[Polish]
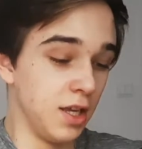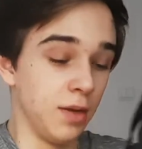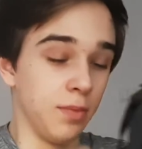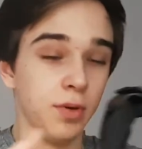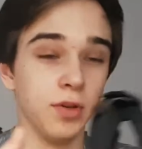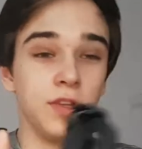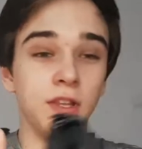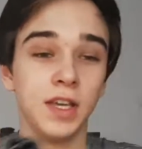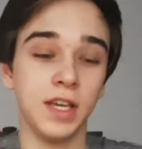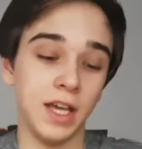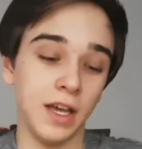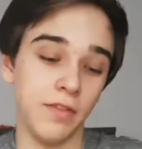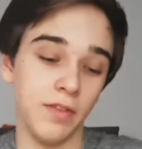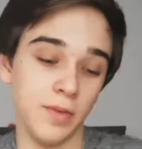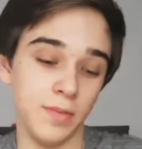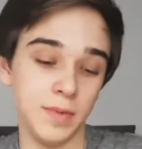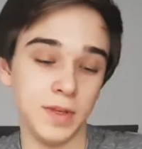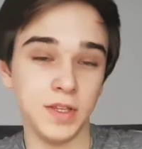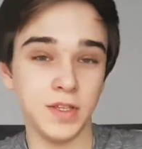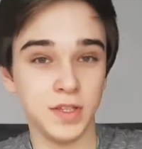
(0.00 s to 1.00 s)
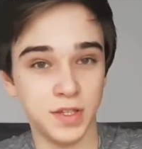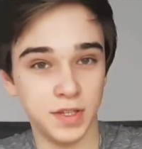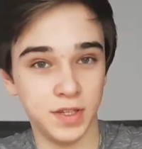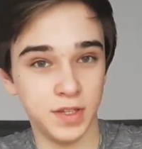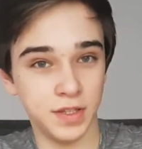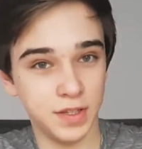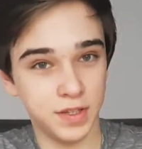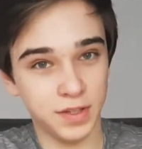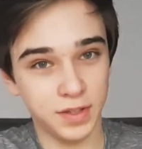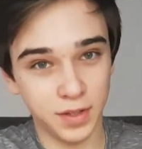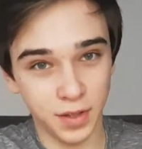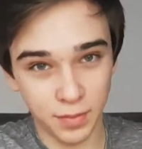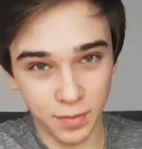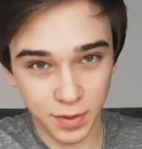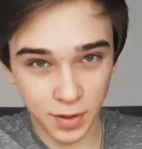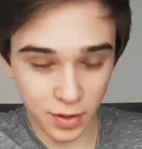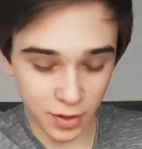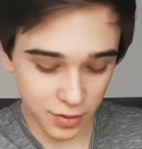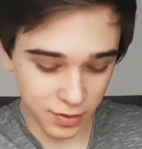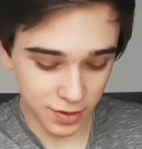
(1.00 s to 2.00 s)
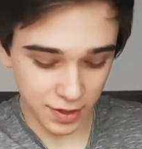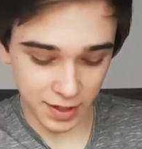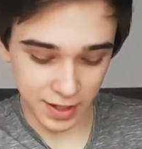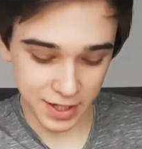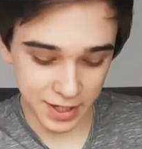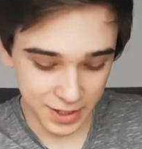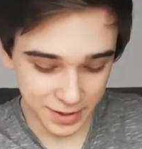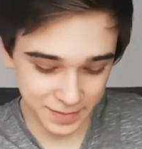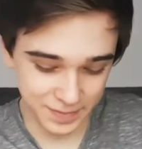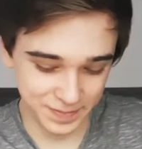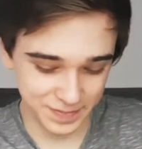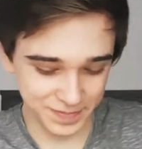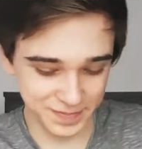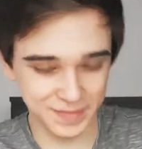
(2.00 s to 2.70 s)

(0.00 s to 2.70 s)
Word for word: po tej kawie mieć dobry oddech.